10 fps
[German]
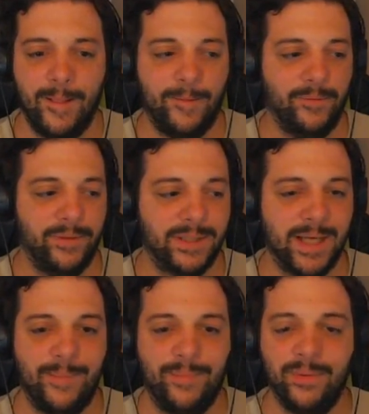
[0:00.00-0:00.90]
Und es
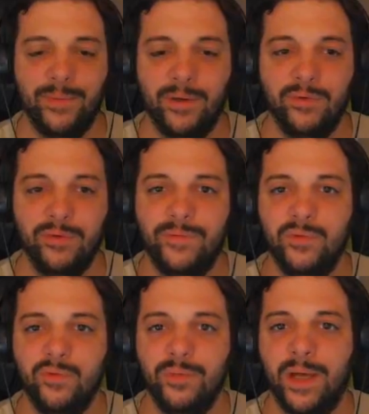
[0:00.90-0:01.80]
gab immer irgendwie
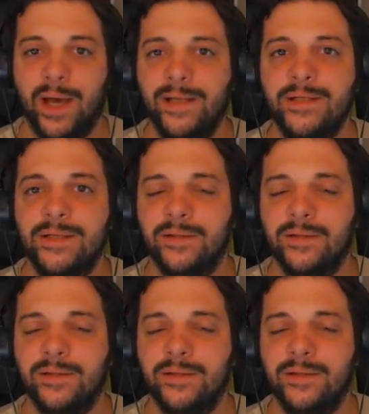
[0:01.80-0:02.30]
nur beleidigte